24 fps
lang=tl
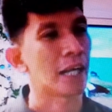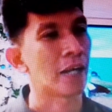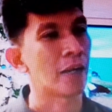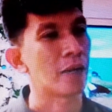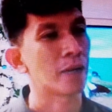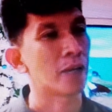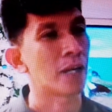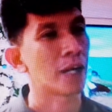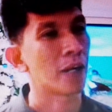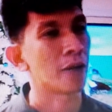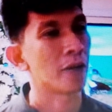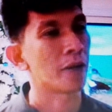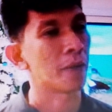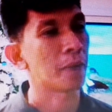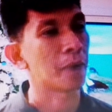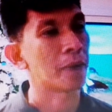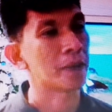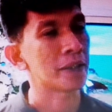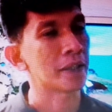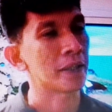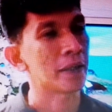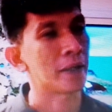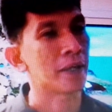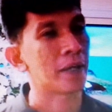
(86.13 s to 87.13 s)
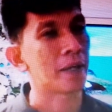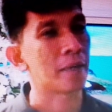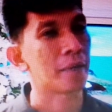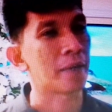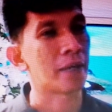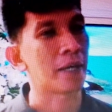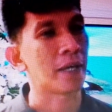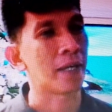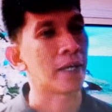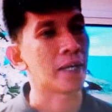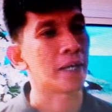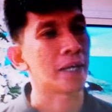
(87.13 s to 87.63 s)
Lalong-lalo na pag sa
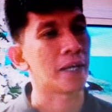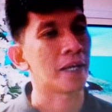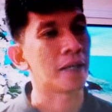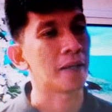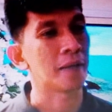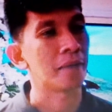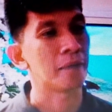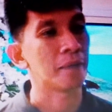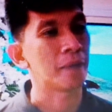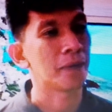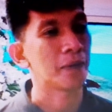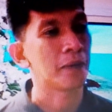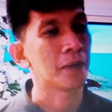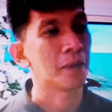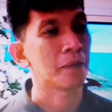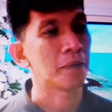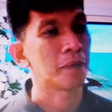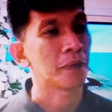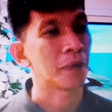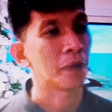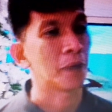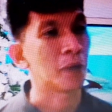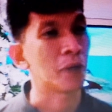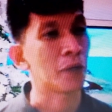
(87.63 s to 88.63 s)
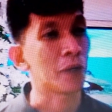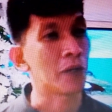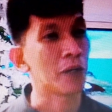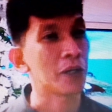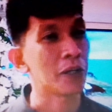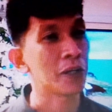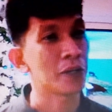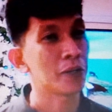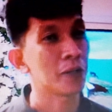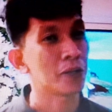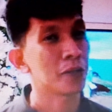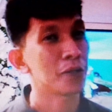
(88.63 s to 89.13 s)
mga
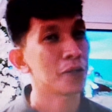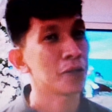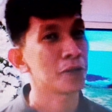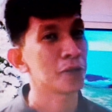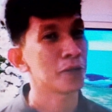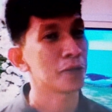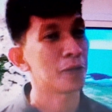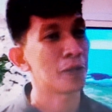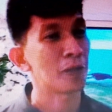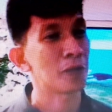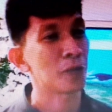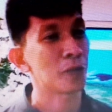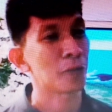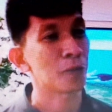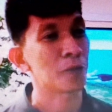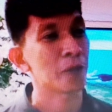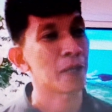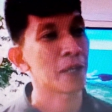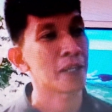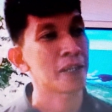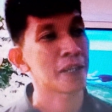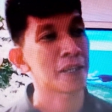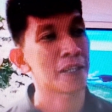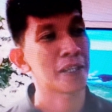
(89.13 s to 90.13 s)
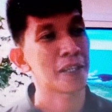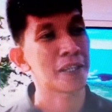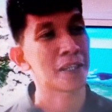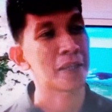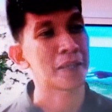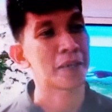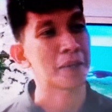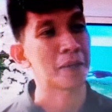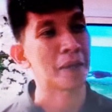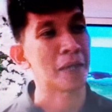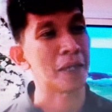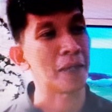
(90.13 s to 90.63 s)
occasions, mga
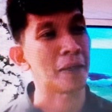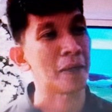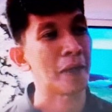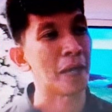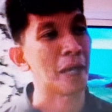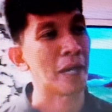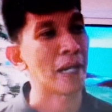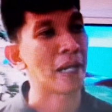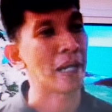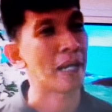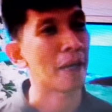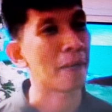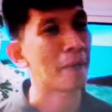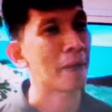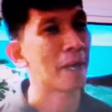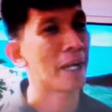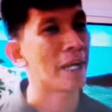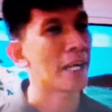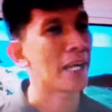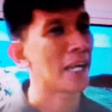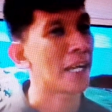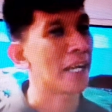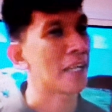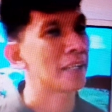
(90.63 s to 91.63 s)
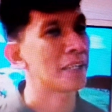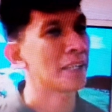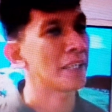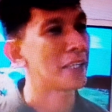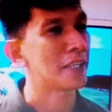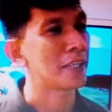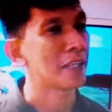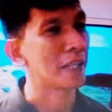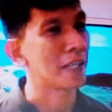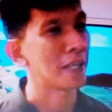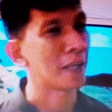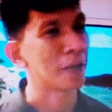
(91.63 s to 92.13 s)
surprises, yan, ala, mahalala
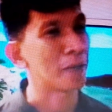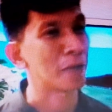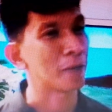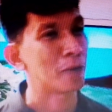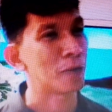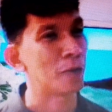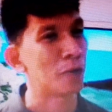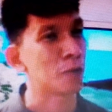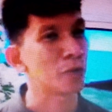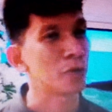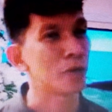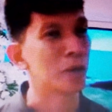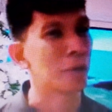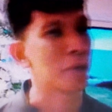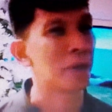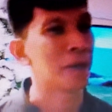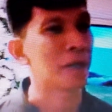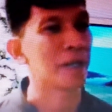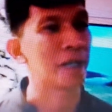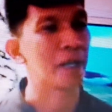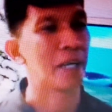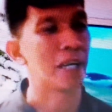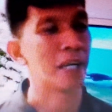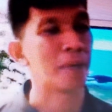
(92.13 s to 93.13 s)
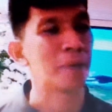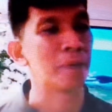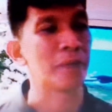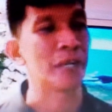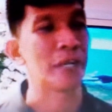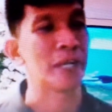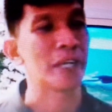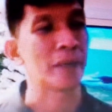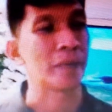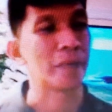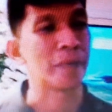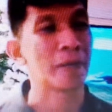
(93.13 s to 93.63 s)
niya na ano, gusto niya
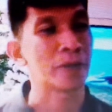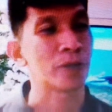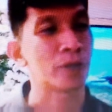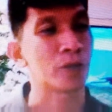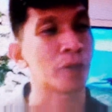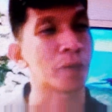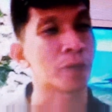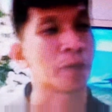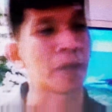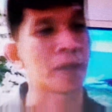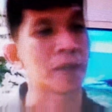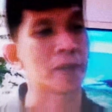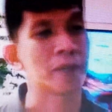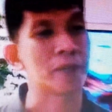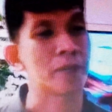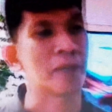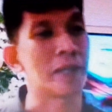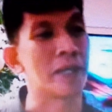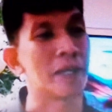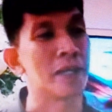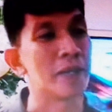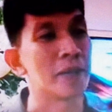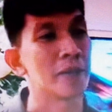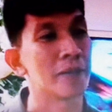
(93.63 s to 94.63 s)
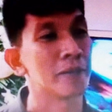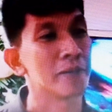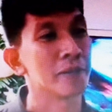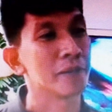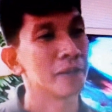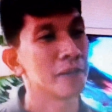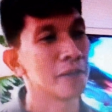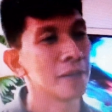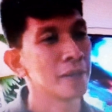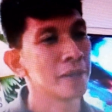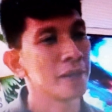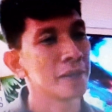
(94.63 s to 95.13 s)
magbigay ng mga surprise, mga gano'n.
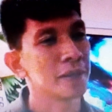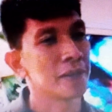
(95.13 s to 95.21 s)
